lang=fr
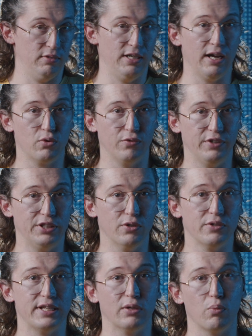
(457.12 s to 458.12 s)

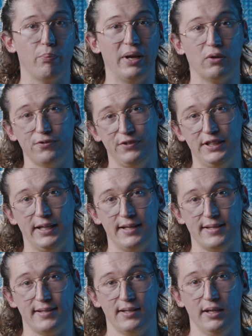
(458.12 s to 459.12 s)
L'inconvénient, c'est qu'on perd en
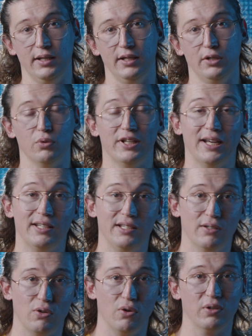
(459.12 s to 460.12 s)
finesse et on
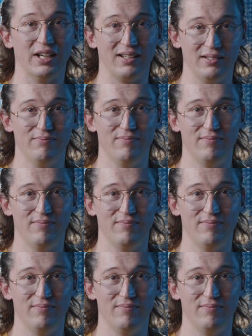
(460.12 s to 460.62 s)
gagne en grain.